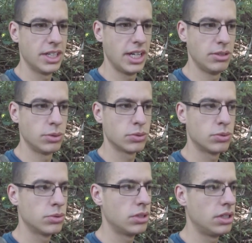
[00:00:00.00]
et du
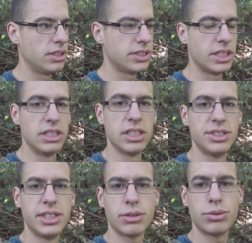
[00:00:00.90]
coup euh, ça les
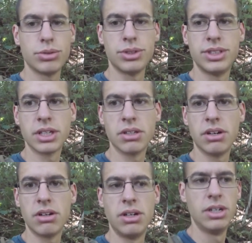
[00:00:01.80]
attire sur ce
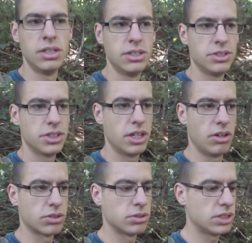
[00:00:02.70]
secteur là
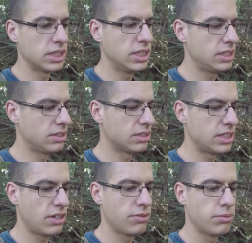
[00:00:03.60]
alors je sais qu'ils s'en
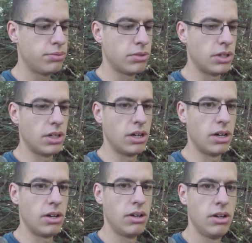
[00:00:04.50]
servent pour
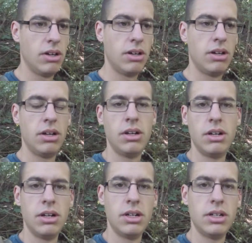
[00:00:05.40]
euh,
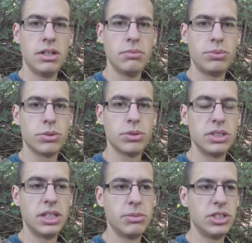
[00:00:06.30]
pour
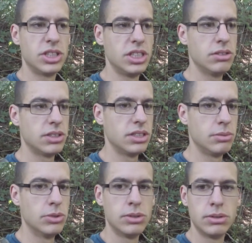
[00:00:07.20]
donner à manger aux
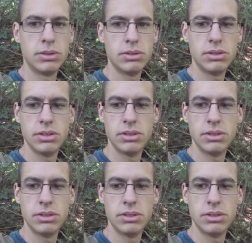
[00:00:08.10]
animaux